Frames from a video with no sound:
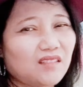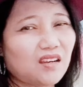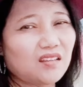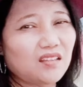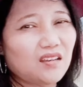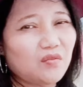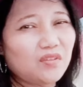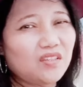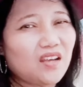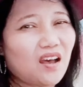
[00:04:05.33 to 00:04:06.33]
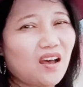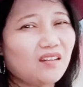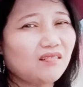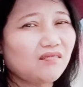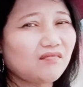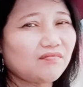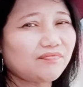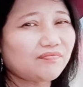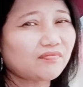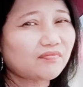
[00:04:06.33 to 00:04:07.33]
dan nah, di sini hujan
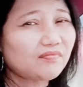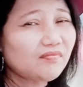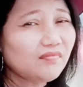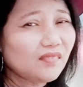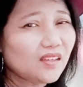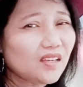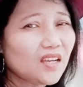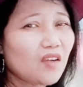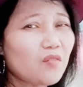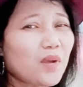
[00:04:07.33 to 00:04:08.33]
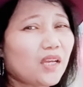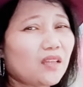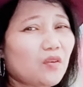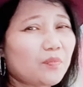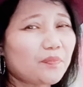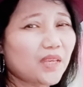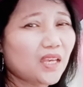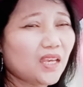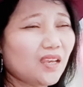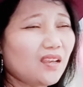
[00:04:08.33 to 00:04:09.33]
jadi aku pakai
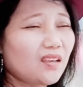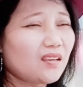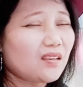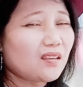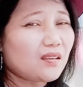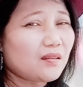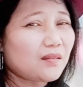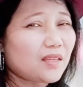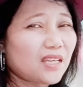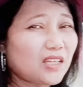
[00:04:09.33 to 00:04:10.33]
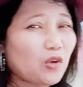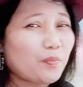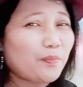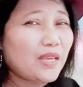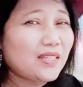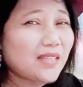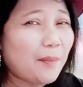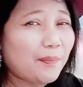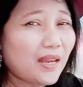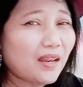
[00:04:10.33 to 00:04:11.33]
topi ini topi
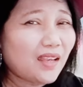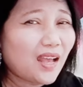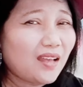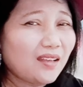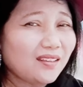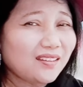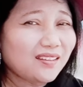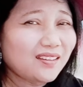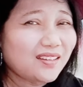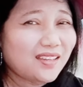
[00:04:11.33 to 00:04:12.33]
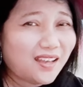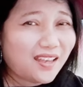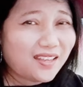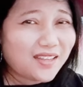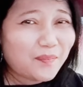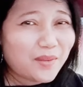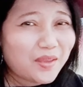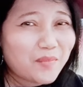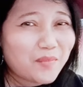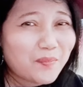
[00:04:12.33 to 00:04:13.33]
capil ya ini kayak
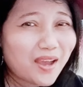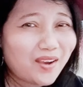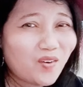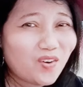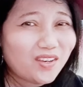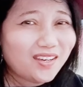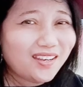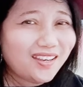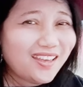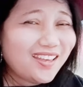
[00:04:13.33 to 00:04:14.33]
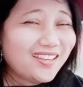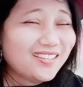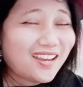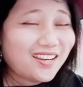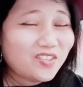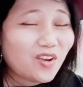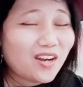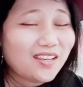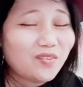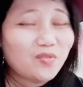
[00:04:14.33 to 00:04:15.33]
cabenya Mbak Bagong ini jadi
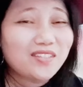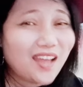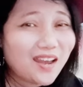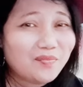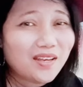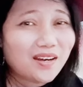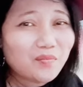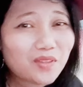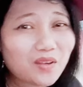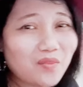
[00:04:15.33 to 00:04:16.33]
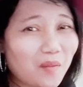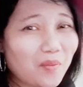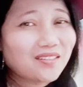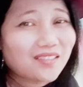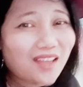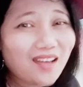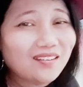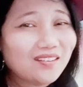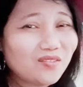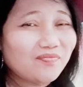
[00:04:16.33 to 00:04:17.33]
soalnya hujan biar rambut aku nggak basah
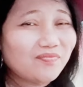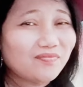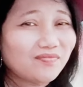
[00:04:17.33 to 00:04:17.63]
gitu